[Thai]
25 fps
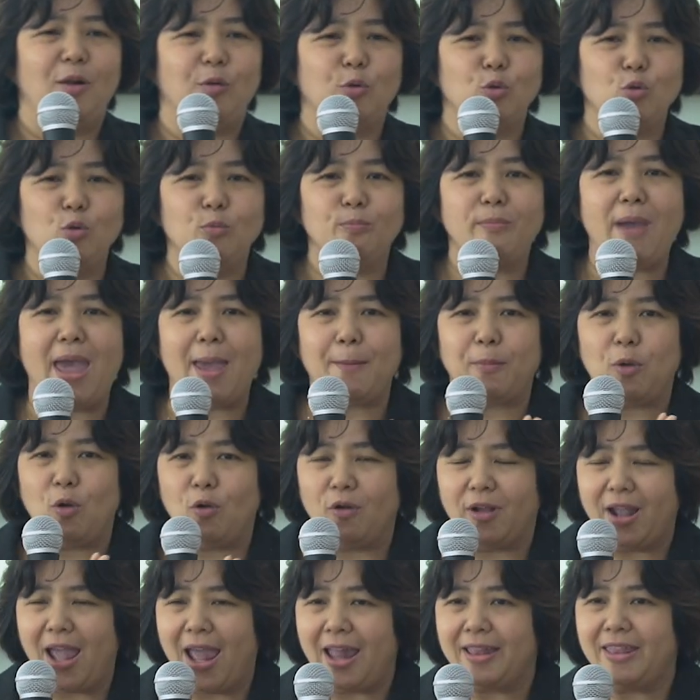รูปแบบขอ
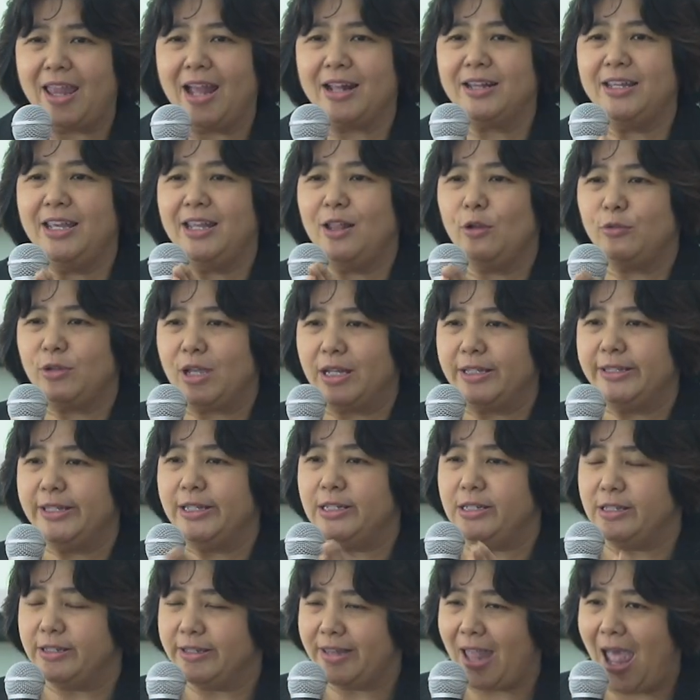งการนั่งที่เราจะ
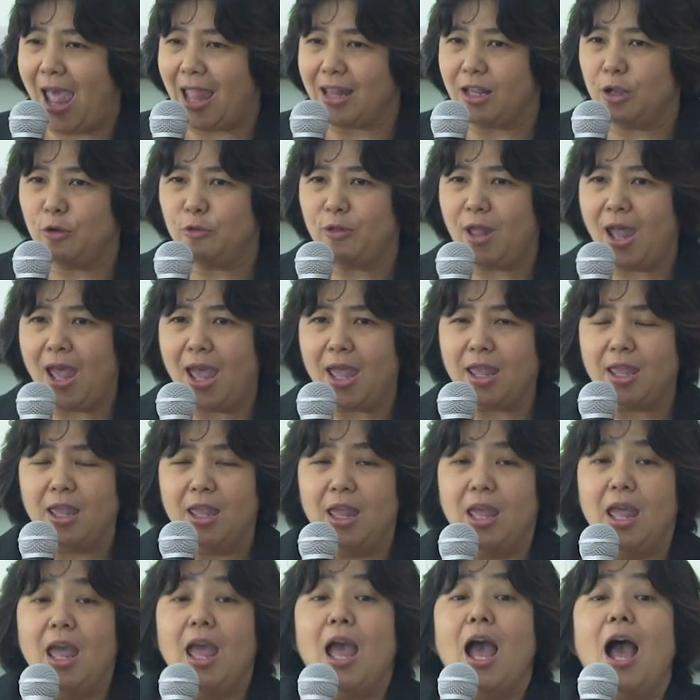สื่อสารเขาได้
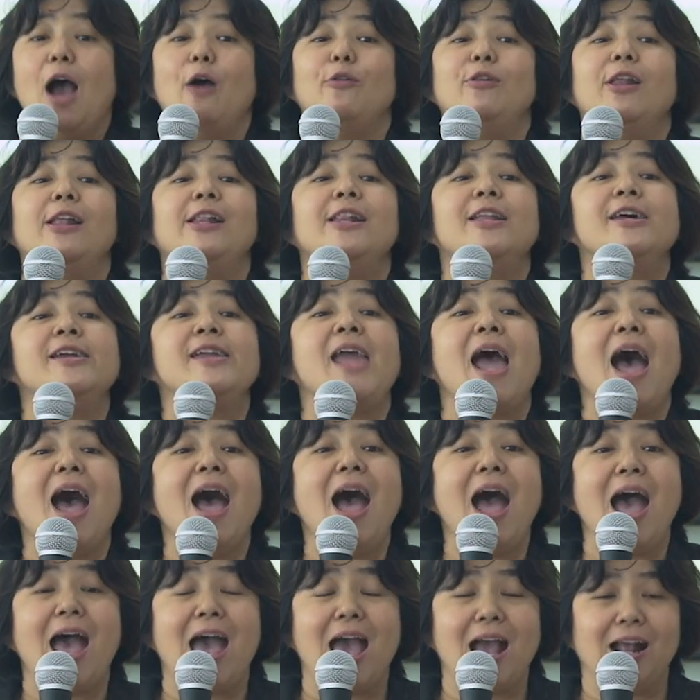เอาระยะ
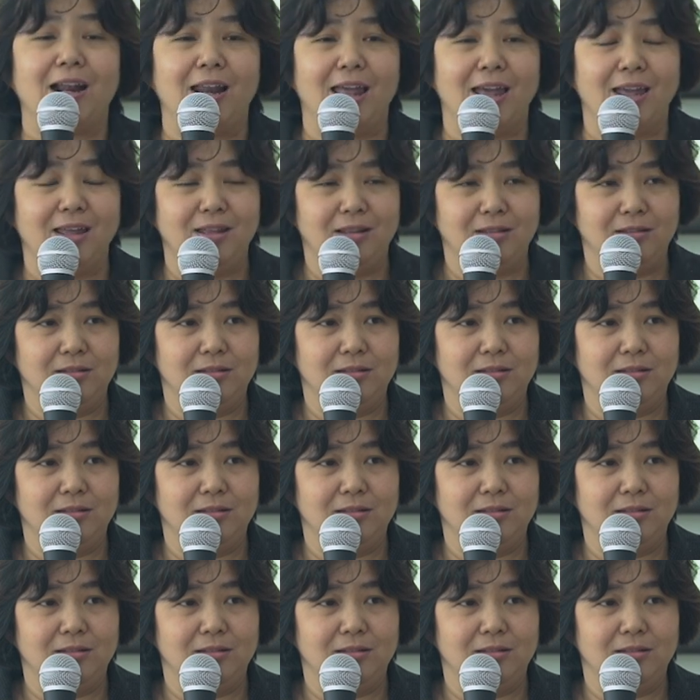ห่างแหละ